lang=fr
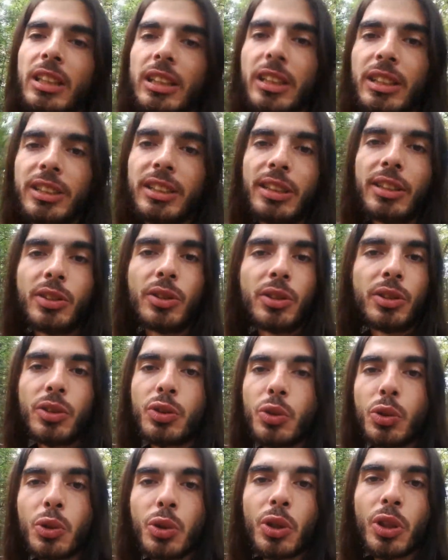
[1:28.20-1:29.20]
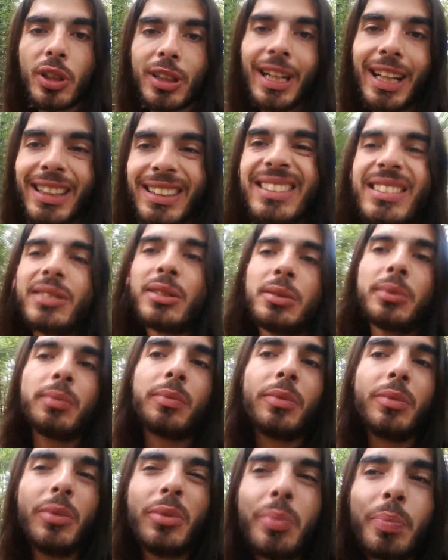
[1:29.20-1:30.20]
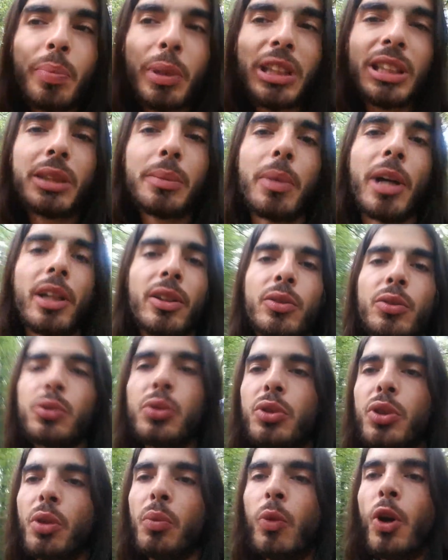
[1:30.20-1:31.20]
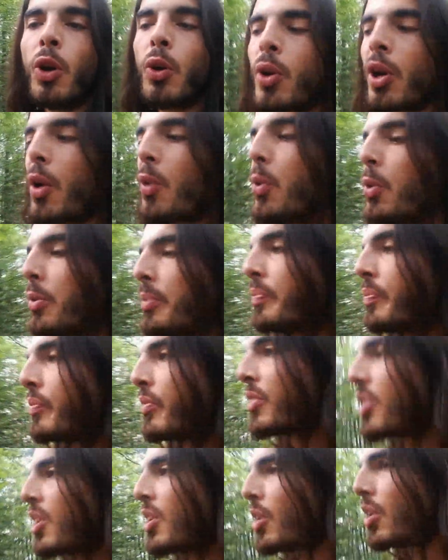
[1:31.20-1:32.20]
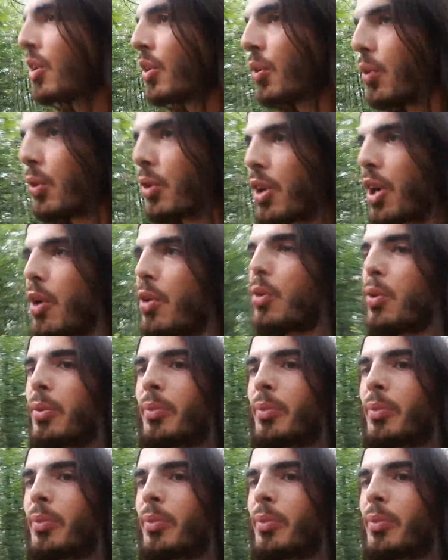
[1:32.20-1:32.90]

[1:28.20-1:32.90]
c'est de toujours garder une, petite part de doute en moi au cas où. Au cas où.